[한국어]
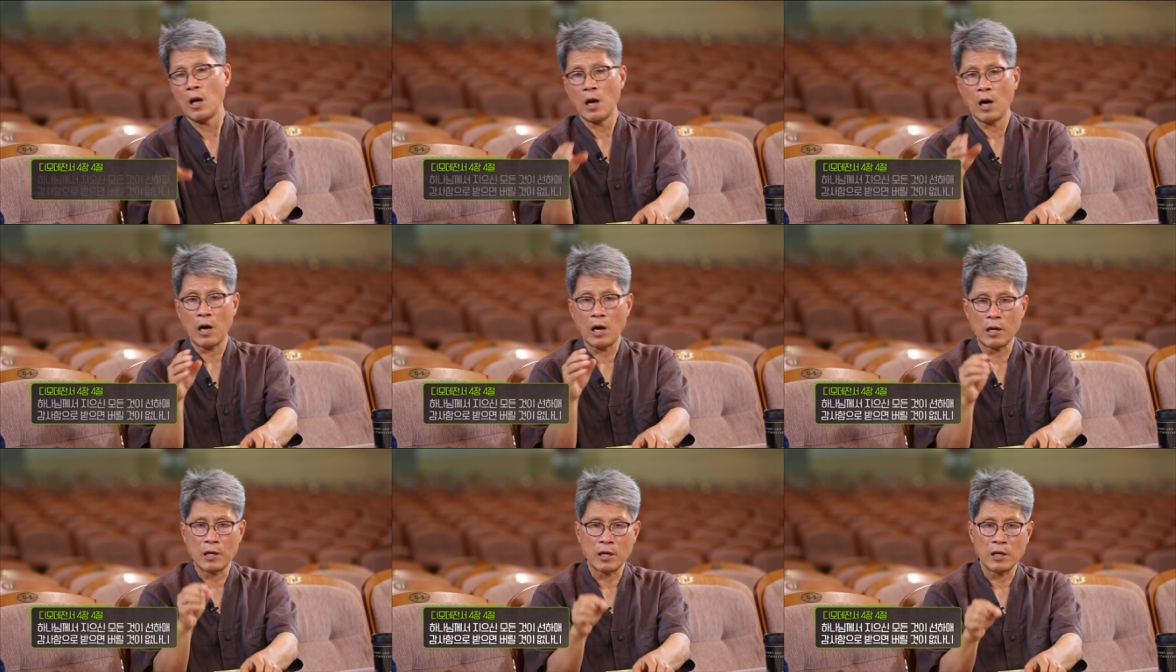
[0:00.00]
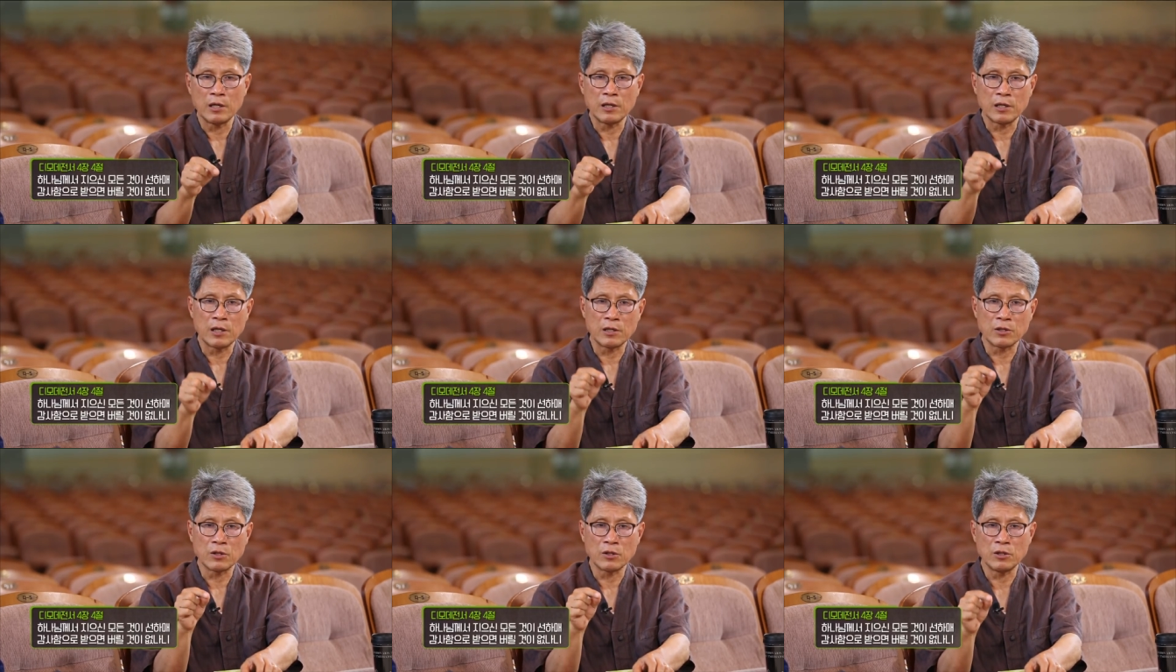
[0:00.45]

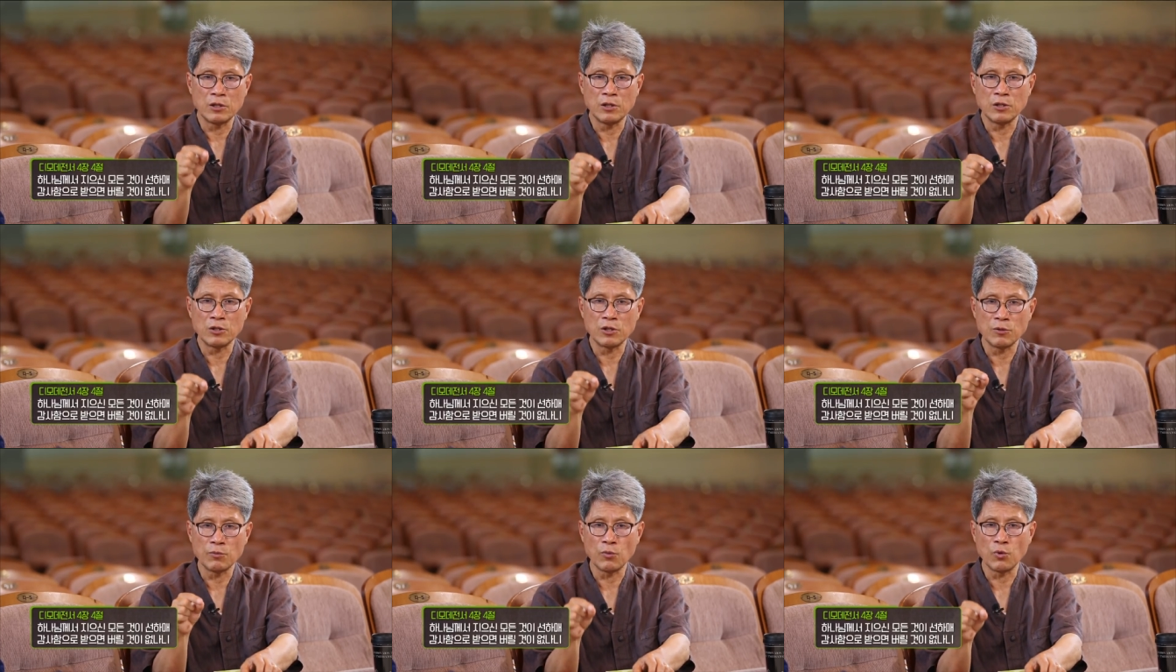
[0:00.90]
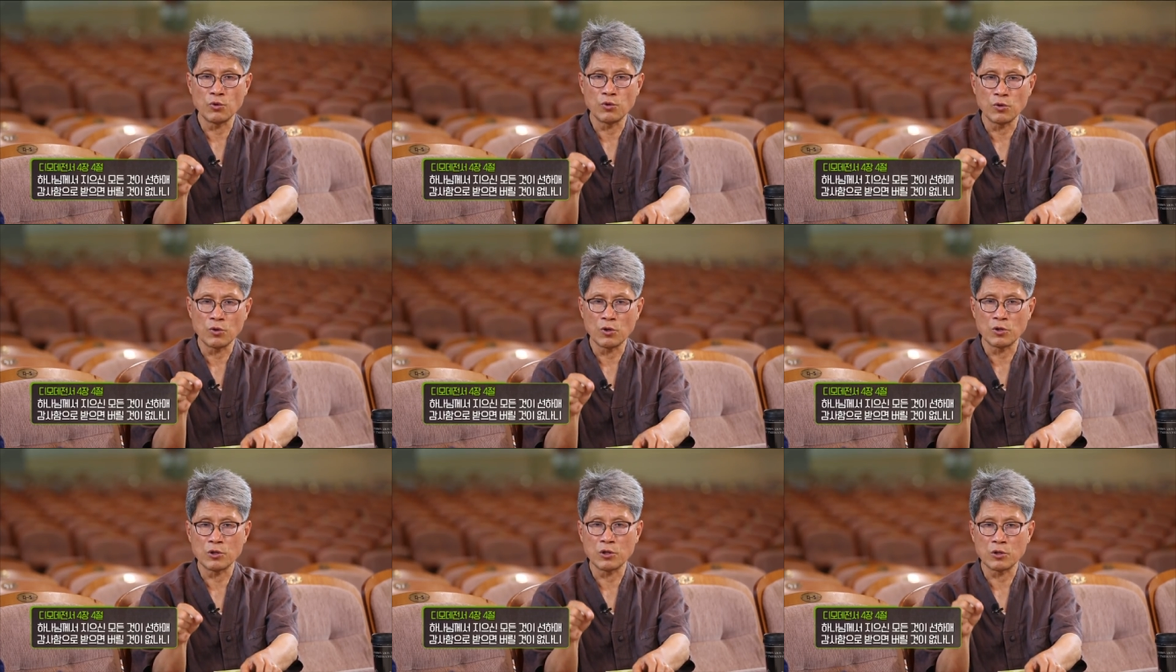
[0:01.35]
하나님께서 지으신
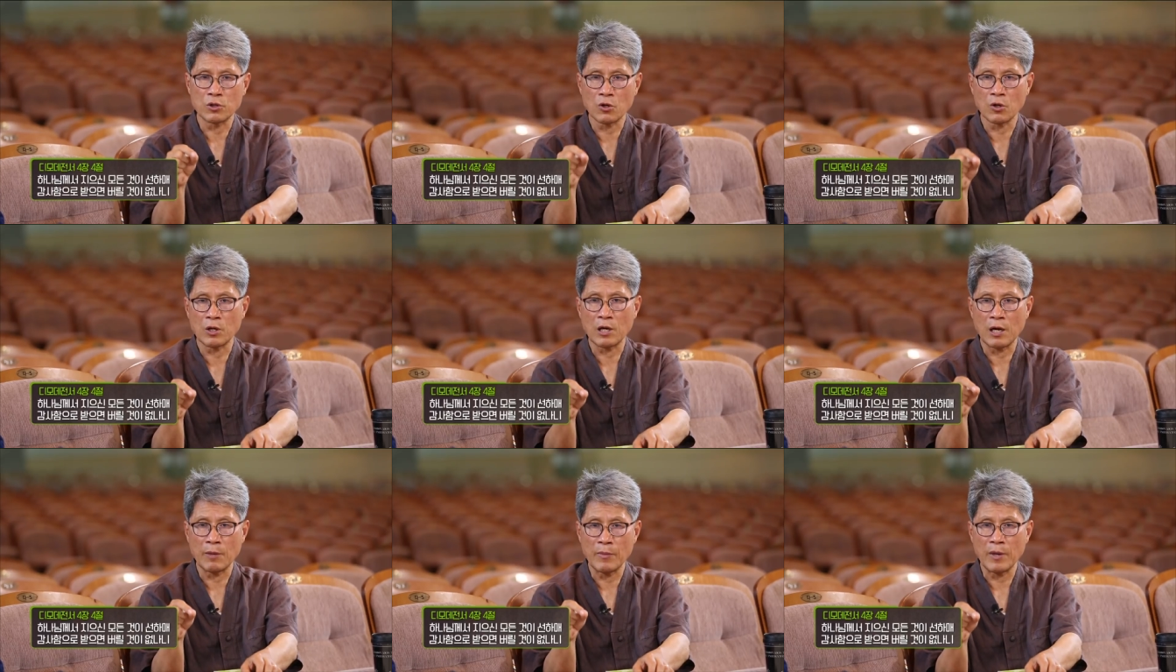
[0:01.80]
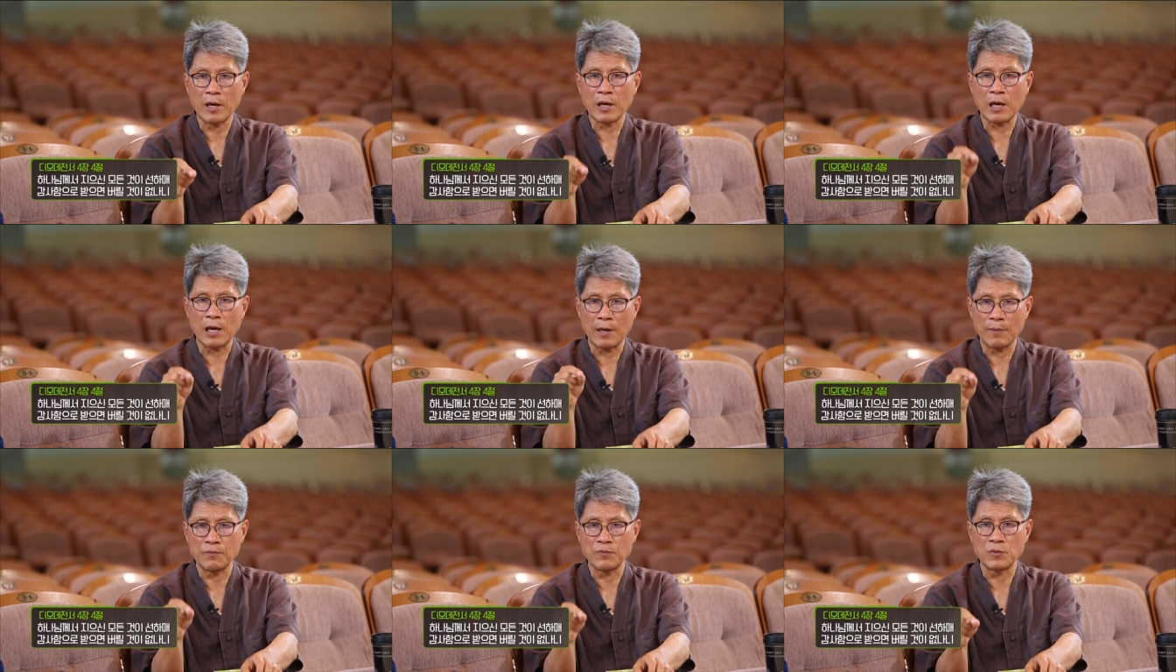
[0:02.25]
모든 것이 선함에
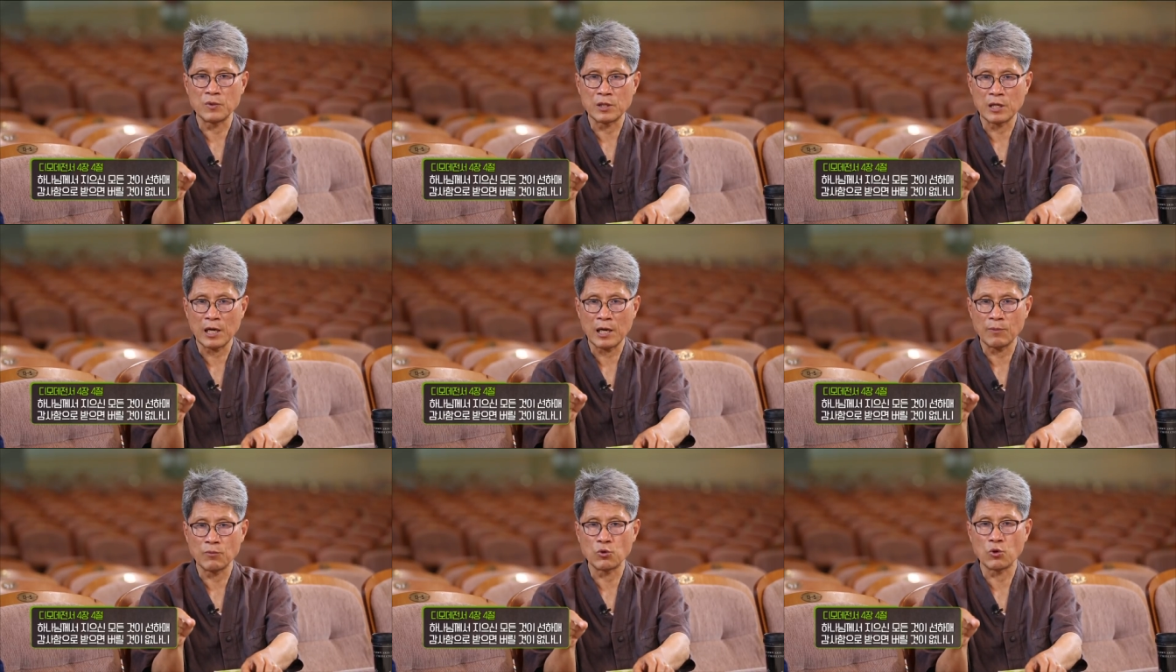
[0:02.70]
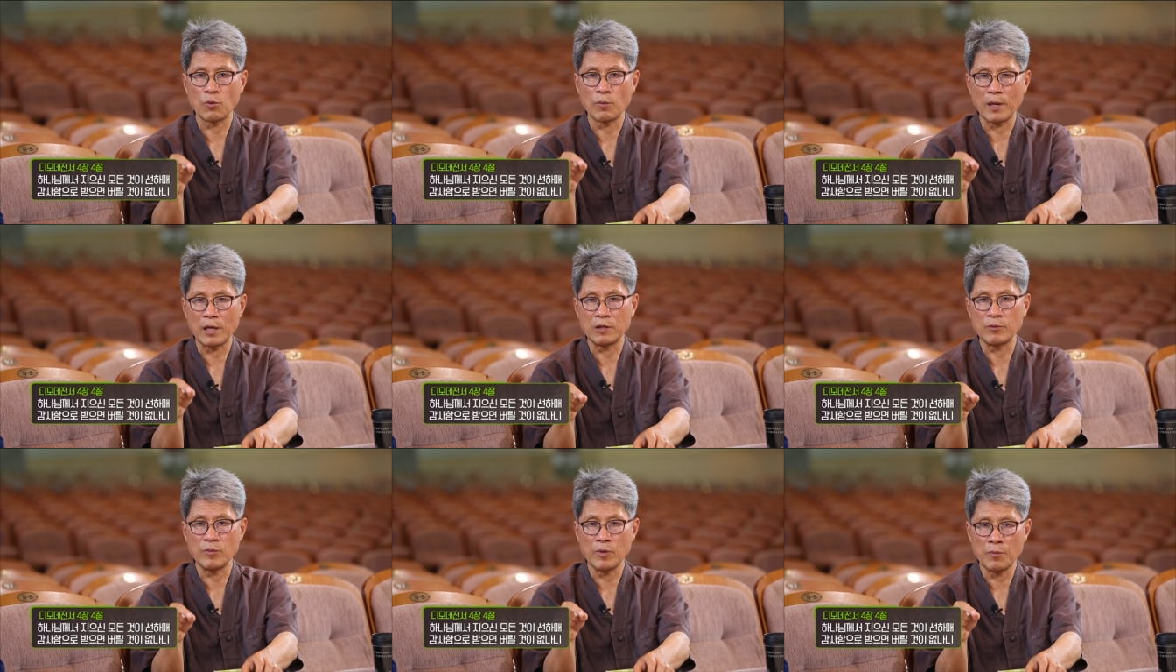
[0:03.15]
감사함으로
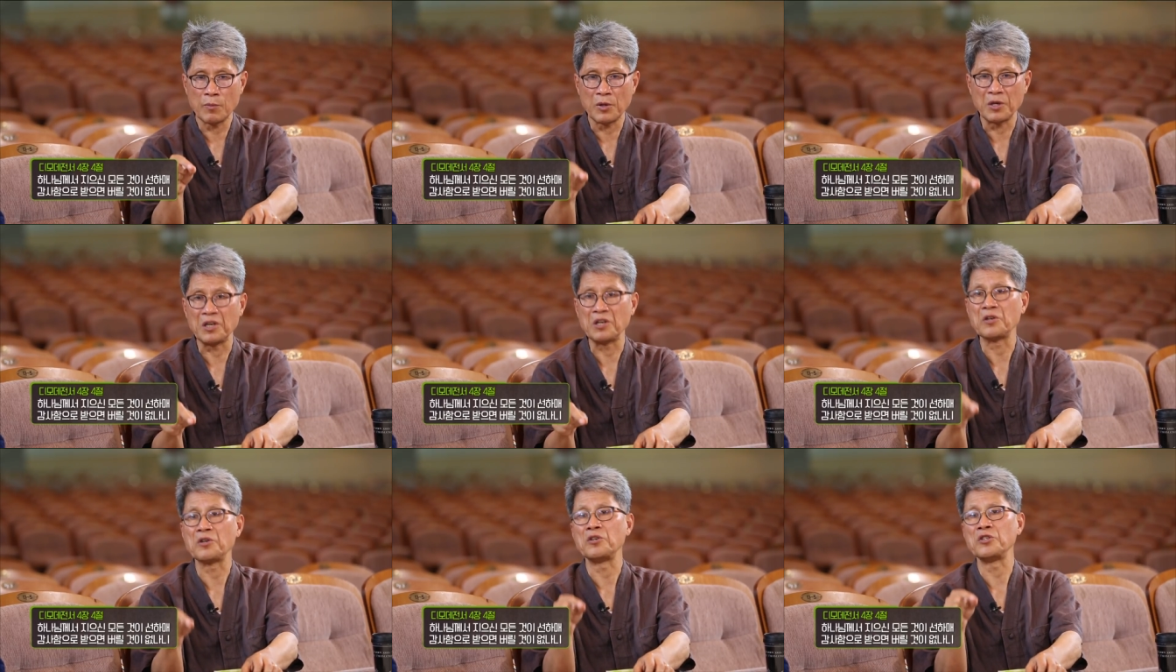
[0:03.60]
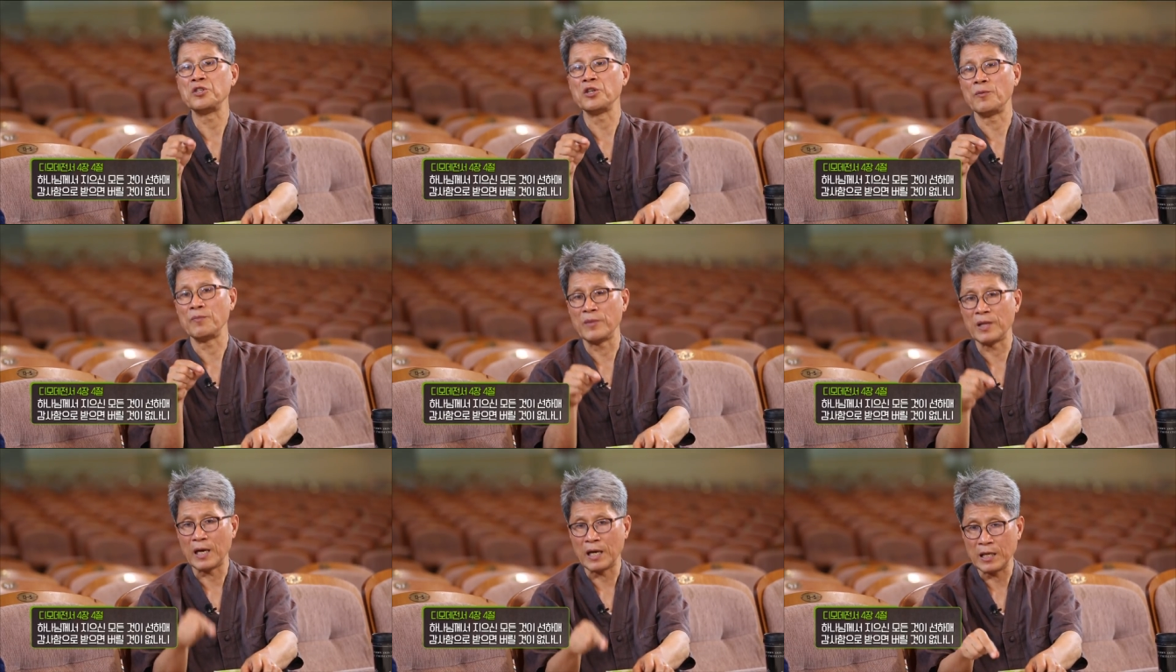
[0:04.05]
받으면 버릴 것이
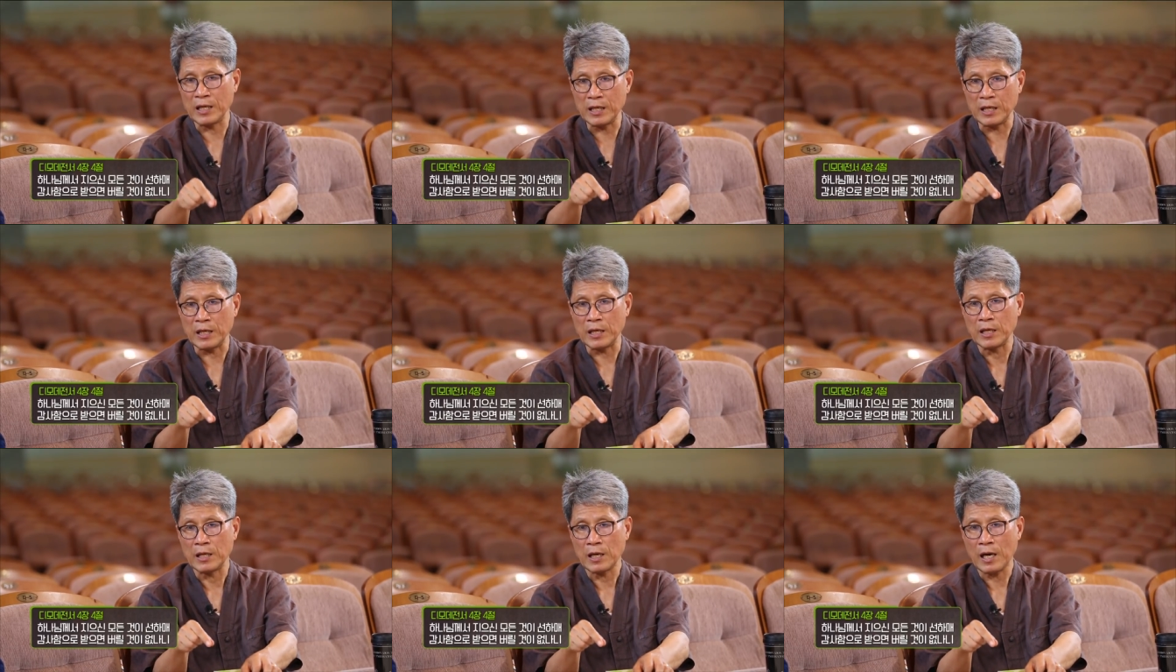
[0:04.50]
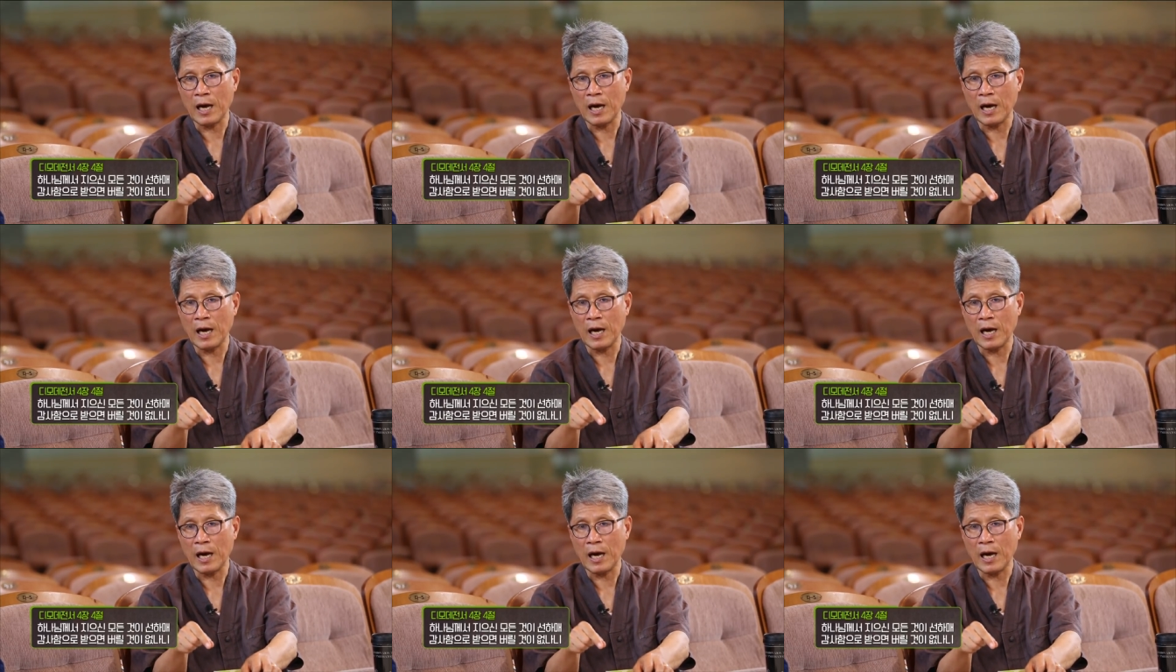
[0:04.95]
없나니